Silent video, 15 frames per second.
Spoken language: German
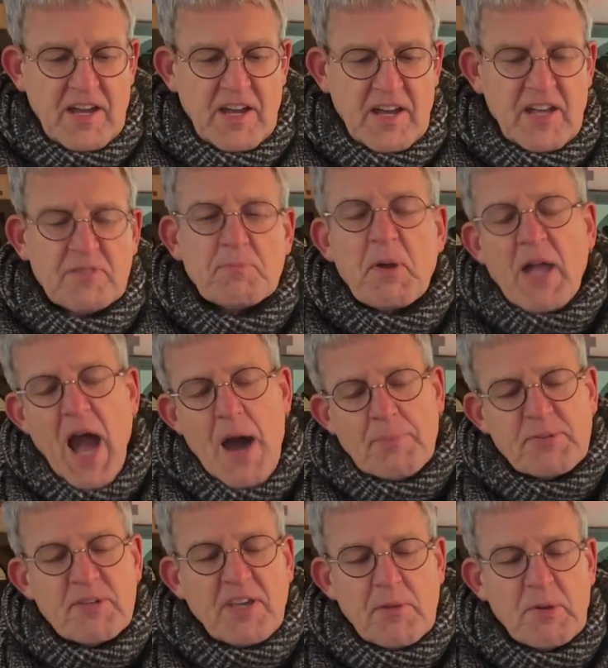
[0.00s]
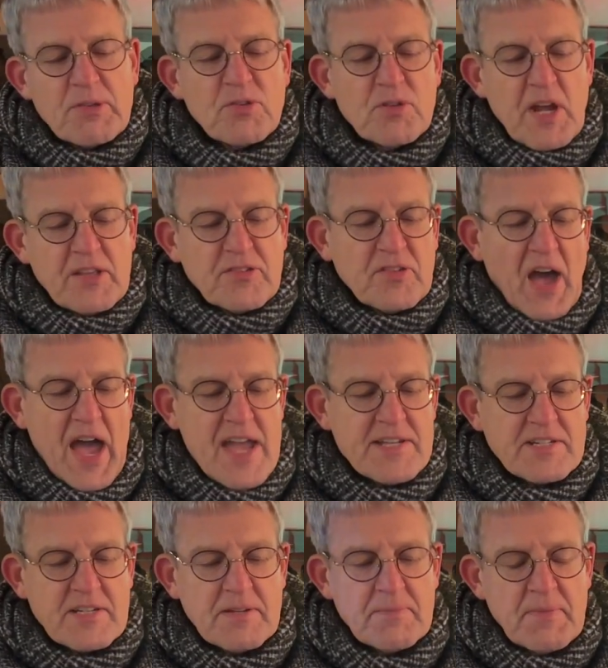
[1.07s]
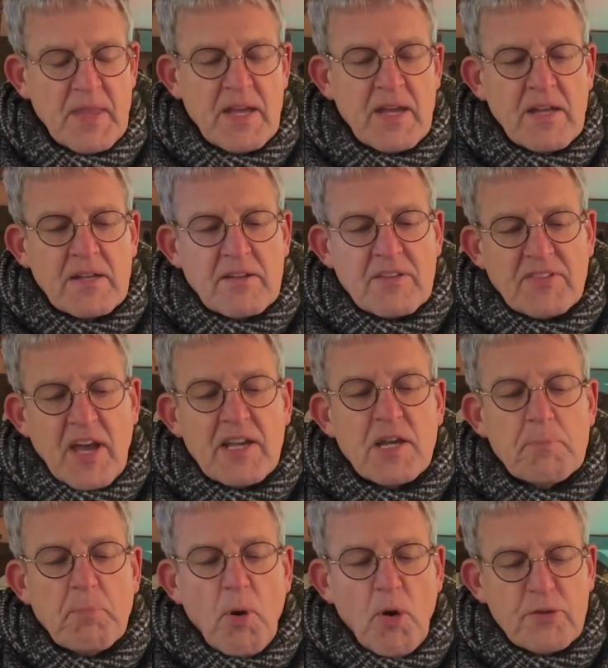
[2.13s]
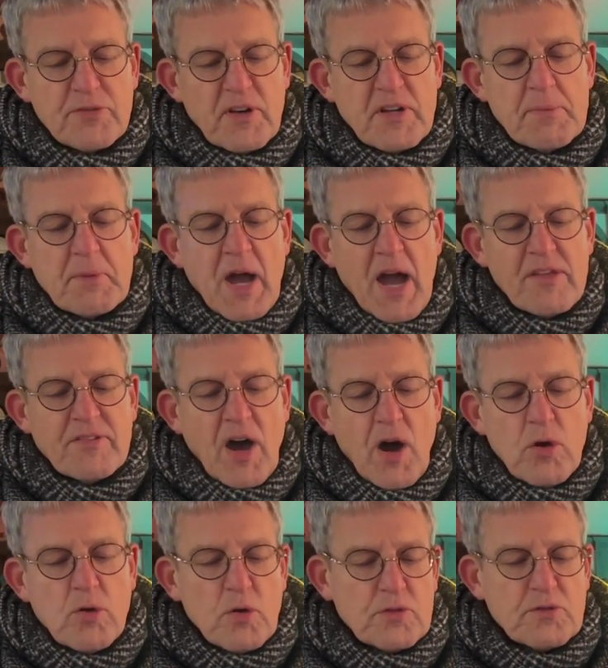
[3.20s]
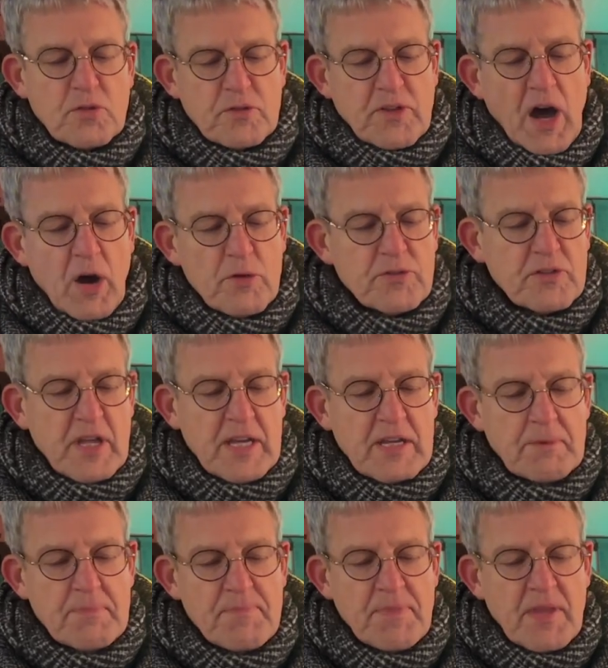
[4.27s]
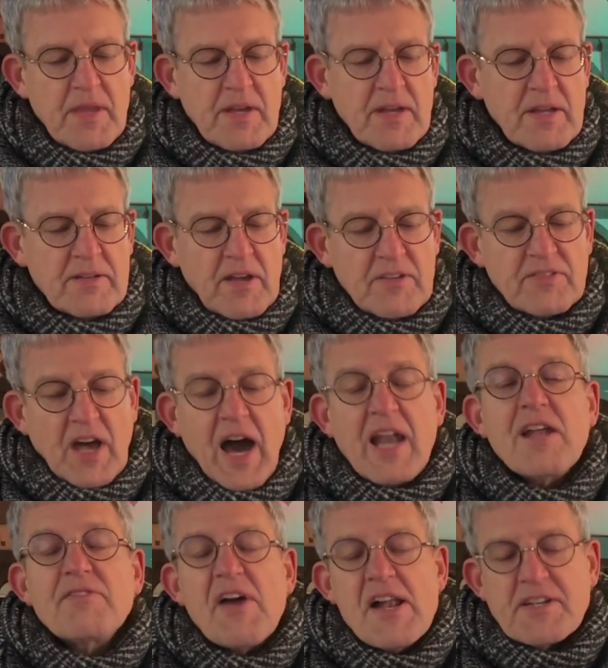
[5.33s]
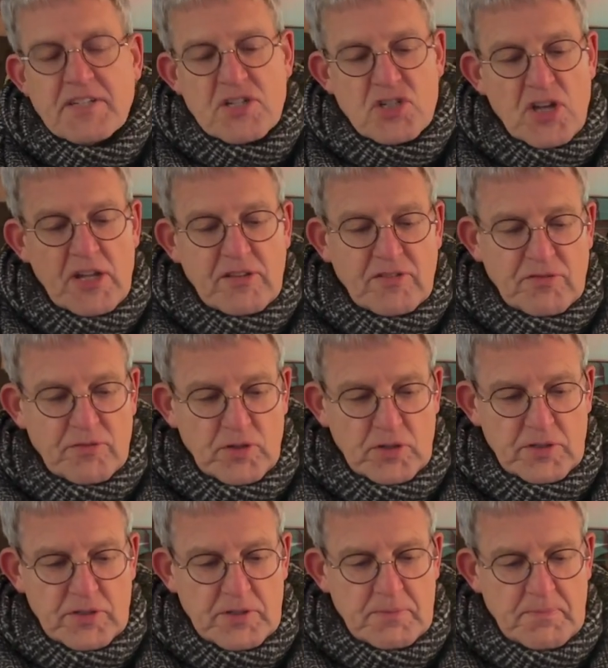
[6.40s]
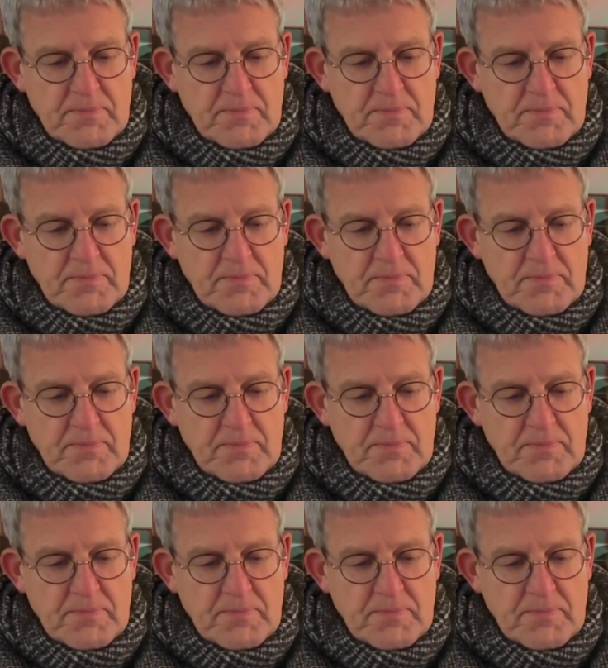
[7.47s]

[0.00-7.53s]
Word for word: Es begab sich aber zu der Zeit, dass ein Gebot von dem Kaiser Augustus ausging, dass alle Welt geschätzt würde.